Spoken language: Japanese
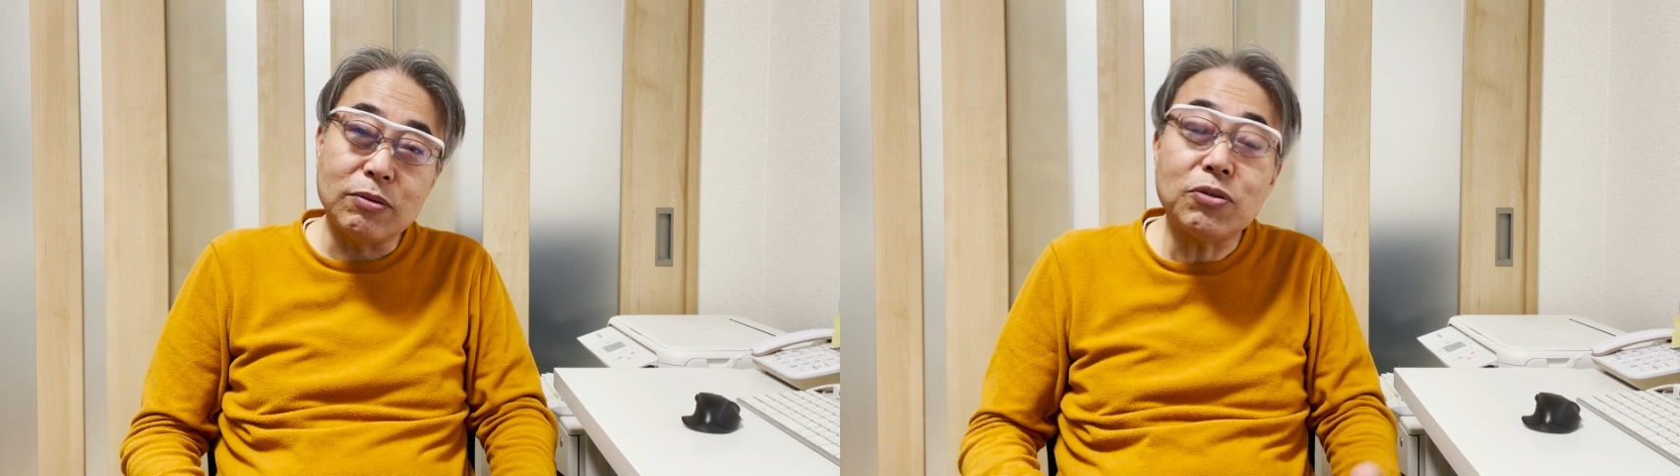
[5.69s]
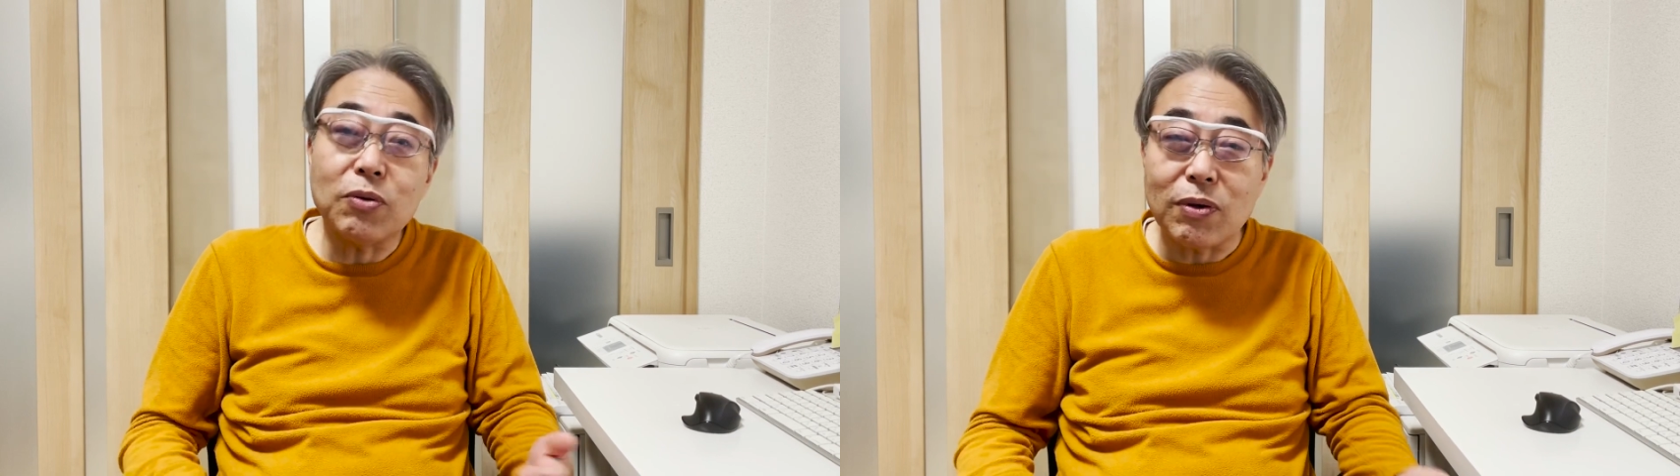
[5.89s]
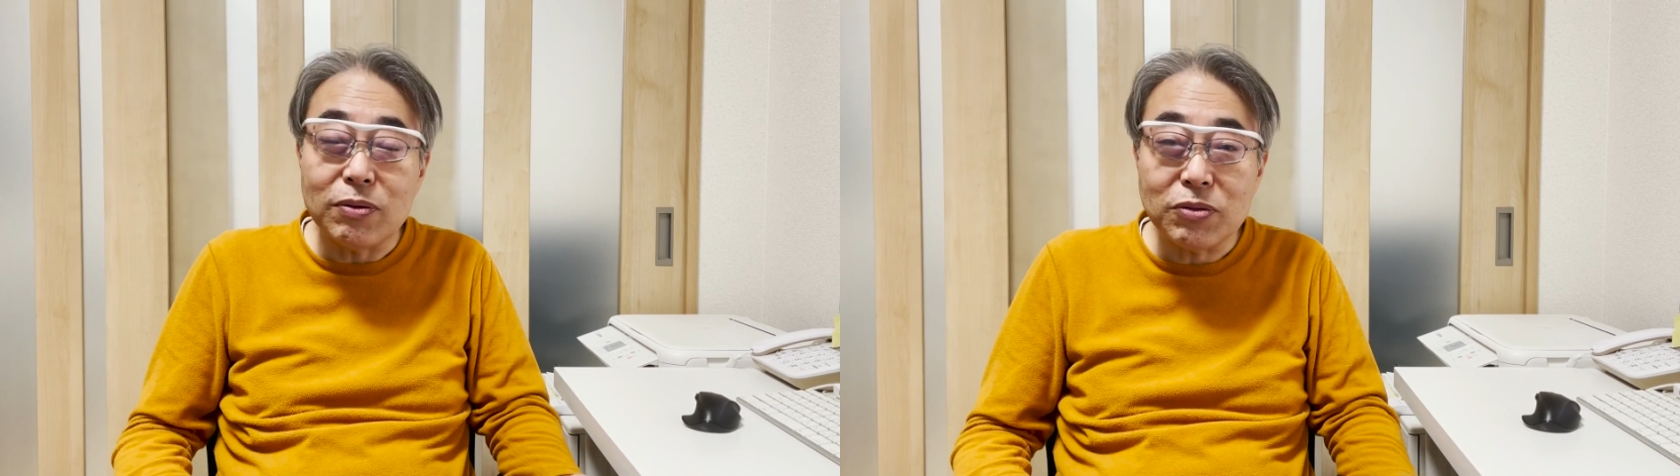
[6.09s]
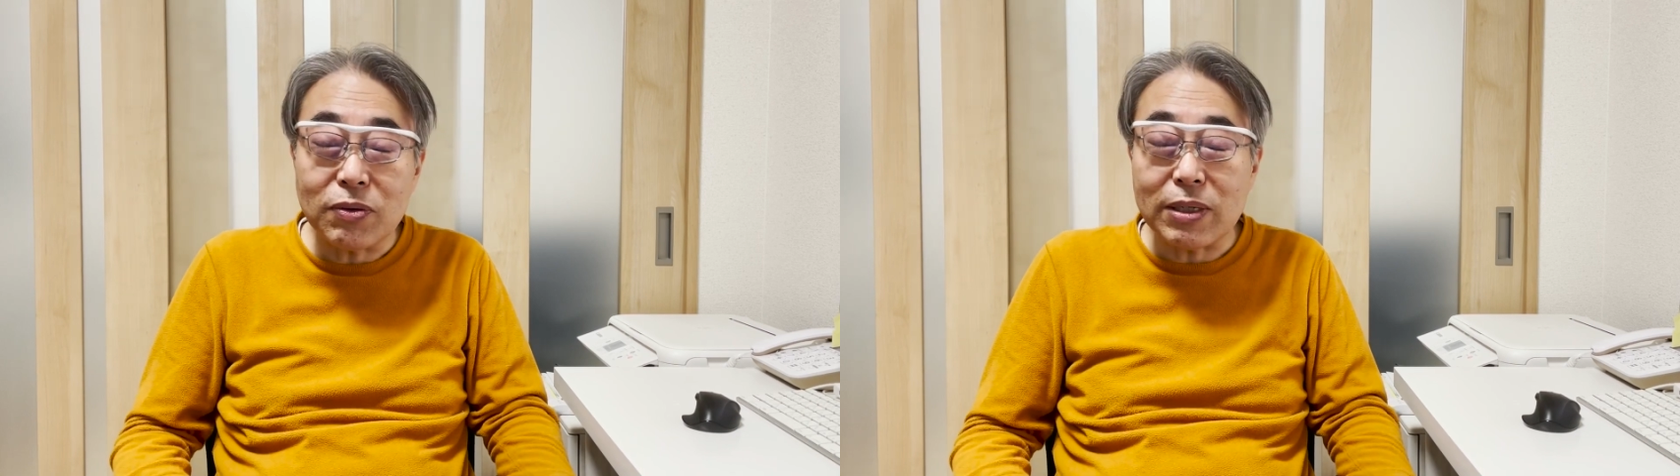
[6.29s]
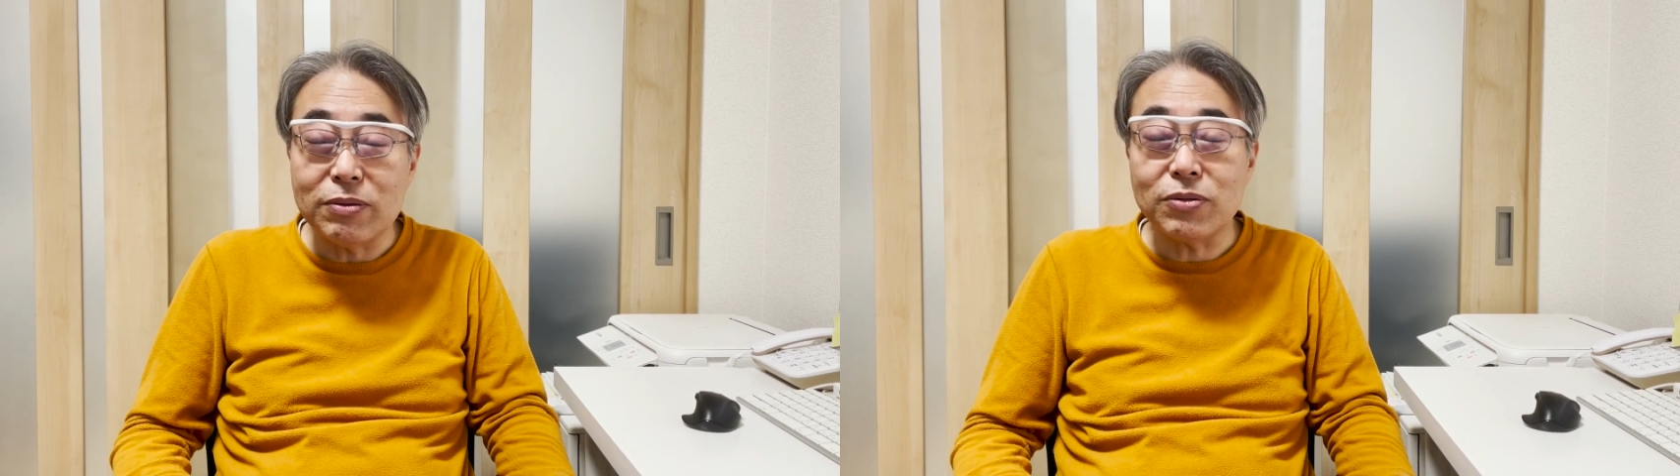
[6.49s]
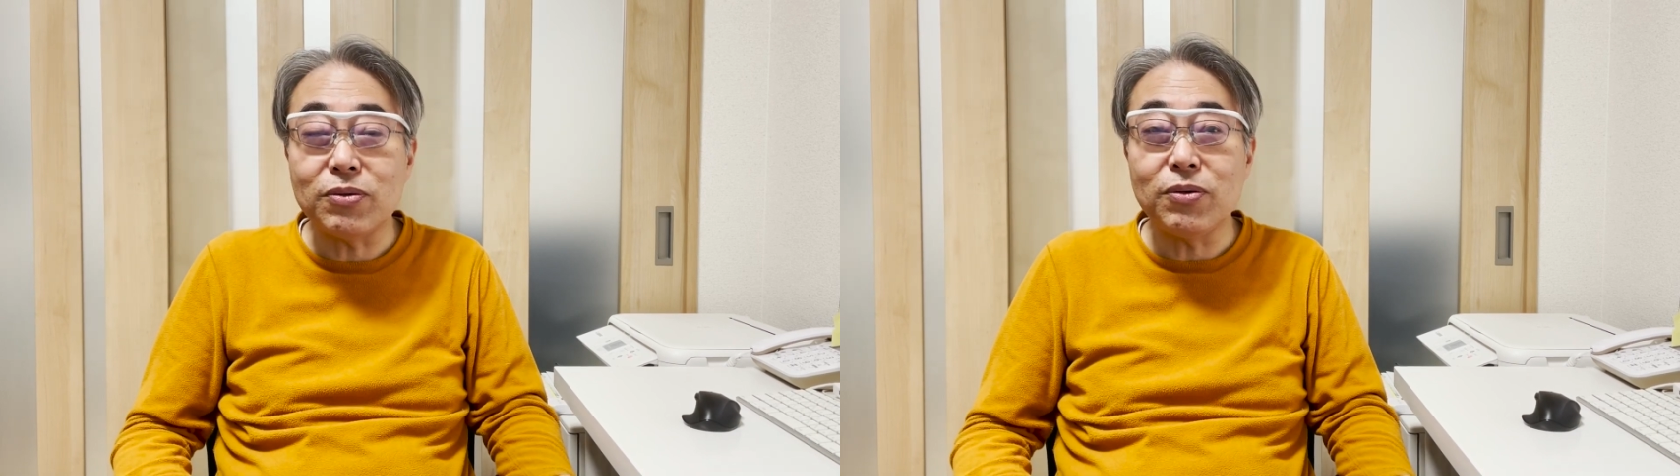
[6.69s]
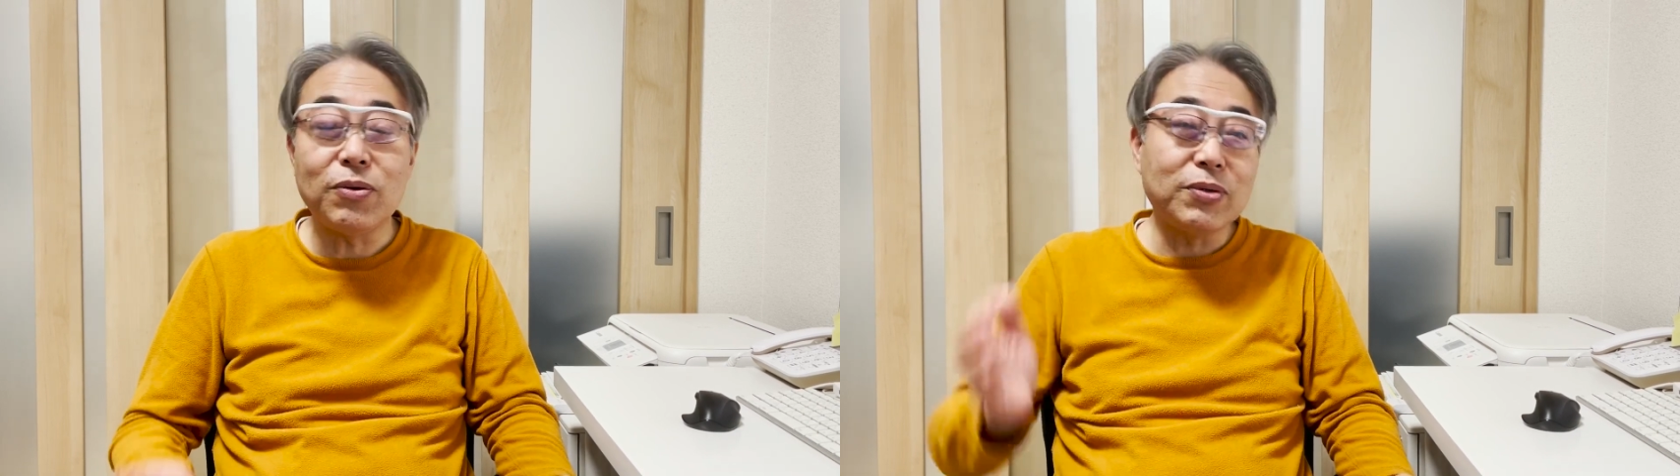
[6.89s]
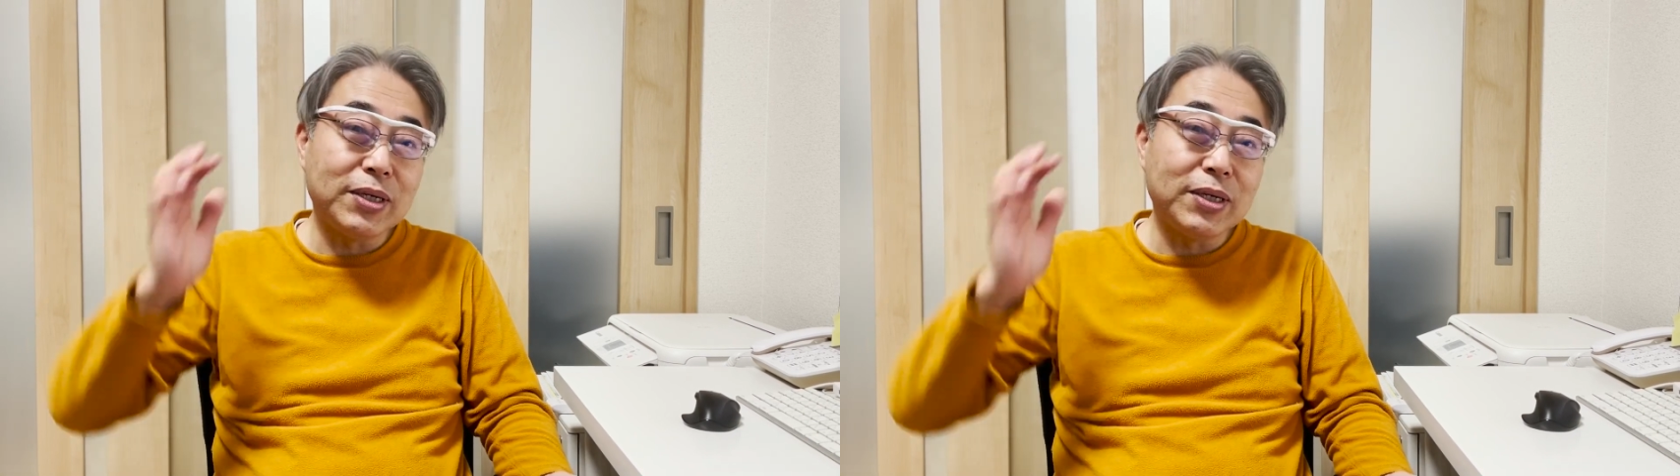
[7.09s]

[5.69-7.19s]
嘘の、嘘、嘘のよう